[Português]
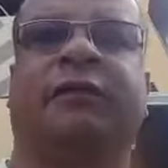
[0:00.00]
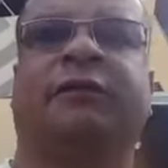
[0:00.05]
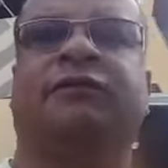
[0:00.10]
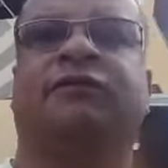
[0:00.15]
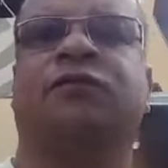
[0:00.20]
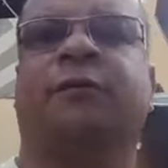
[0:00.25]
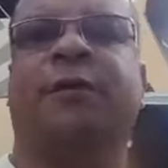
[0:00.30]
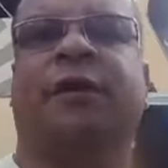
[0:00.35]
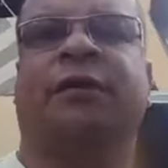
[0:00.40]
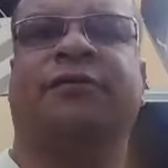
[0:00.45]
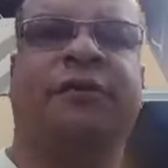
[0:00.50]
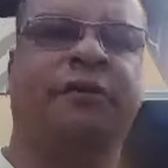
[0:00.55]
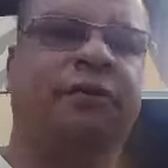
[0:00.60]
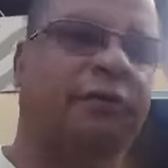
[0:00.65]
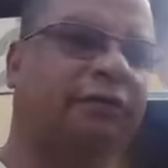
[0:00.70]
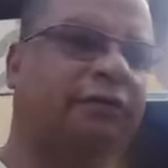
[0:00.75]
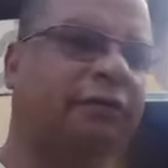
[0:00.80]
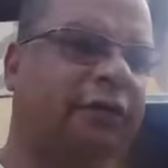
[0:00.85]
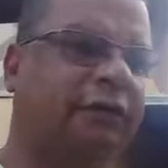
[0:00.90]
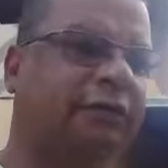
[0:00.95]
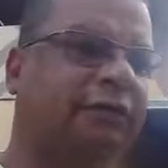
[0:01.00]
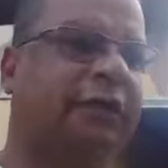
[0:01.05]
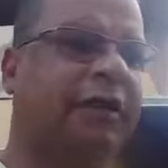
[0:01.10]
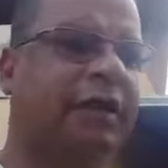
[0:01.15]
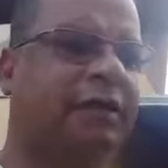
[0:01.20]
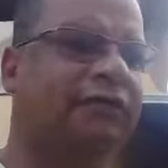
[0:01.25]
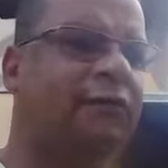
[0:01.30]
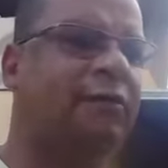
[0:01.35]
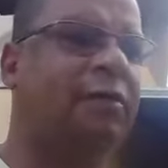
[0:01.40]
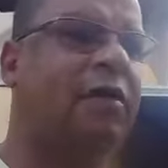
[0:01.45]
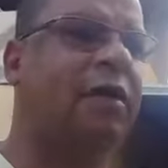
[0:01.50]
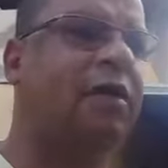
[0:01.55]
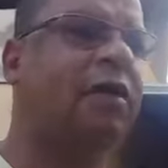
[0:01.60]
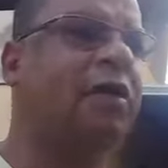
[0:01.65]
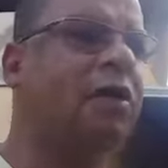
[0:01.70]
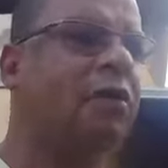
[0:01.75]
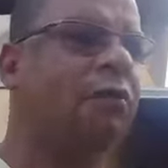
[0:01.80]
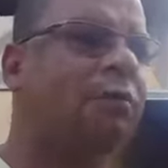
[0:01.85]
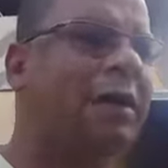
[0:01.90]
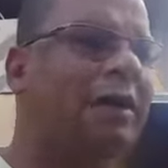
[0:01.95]
às vezes comentam, falam, oh, se você quiser gravar uma,
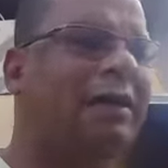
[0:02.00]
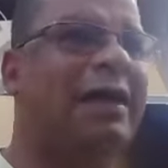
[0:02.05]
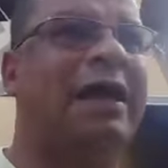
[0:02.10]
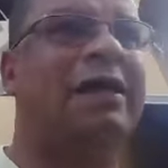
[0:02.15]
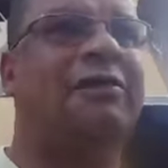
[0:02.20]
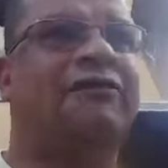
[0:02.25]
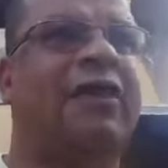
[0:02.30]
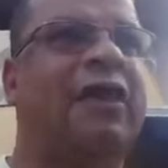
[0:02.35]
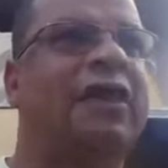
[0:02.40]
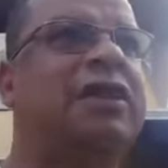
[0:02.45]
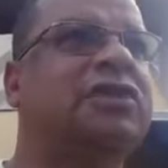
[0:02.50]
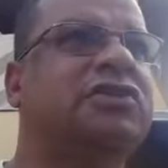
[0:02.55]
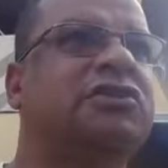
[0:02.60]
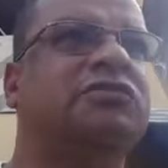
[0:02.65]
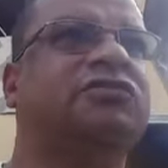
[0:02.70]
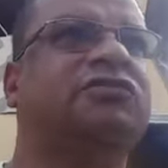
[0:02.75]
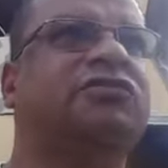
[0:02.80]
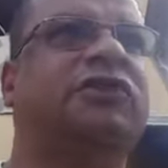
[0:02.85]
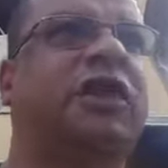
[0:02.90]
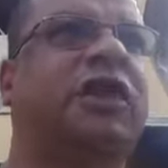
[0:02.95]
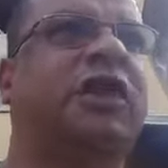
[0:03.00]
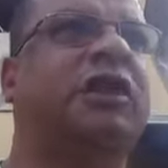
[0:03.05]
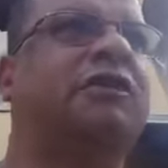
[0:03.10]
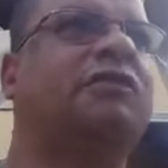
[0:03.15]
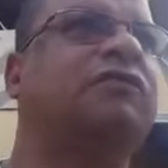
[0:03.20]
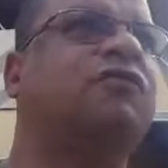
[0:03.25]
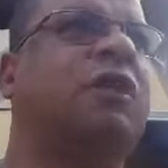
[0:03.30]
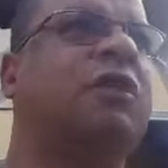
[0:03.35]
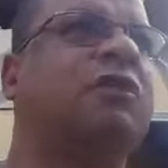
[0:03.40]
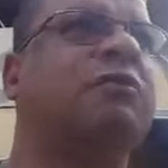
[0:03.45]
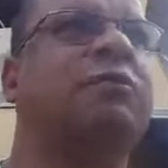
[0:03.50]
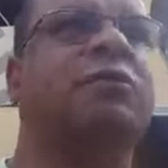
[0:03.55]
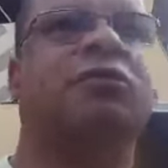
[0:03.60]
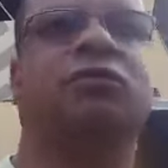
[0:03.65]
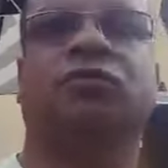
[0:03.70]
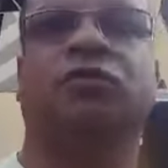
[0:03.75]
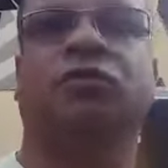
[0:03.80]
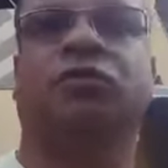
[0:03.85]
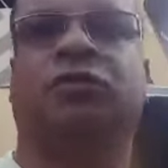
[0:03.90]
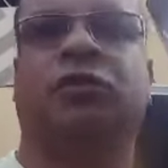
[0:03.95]
uma live aí de uns 3, 4
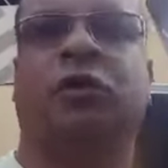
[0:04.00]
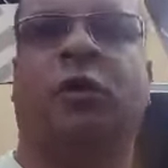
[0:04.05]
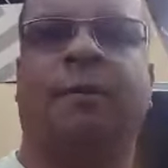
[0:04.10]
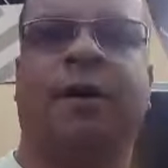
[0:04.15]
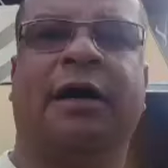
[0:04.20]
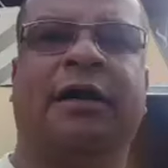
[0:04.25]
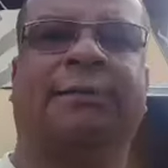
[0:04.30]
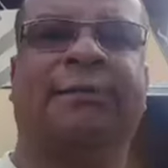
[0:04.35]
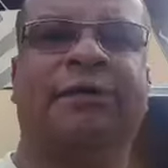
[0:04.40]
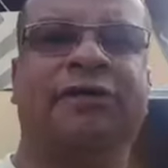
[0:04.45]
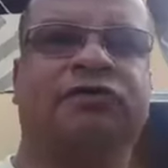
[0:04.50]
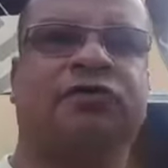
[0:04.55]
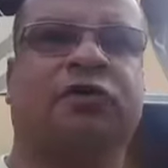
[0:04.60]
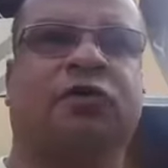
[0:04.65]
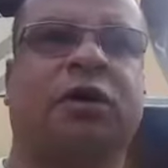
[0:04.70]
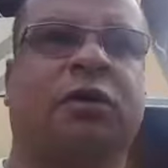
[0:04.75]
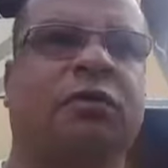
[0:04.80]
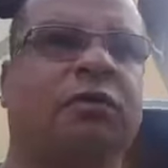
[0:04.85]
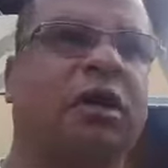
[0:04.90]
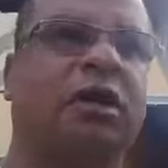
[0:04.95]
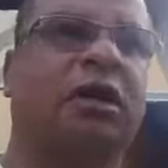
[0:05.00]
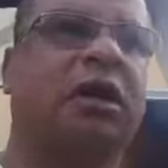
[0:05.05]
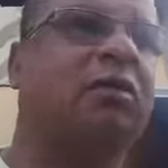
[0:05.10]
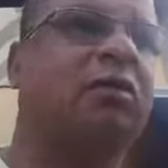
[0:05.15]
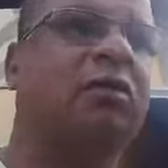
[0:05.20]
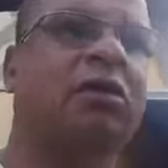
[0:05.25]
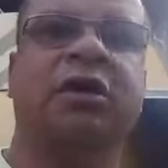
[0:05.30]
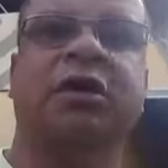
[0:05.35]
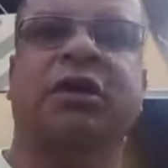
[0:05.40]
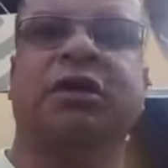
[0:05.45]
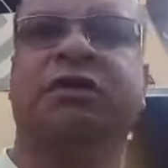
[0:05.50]
minutos, tal, manda pra gente colocar no canal.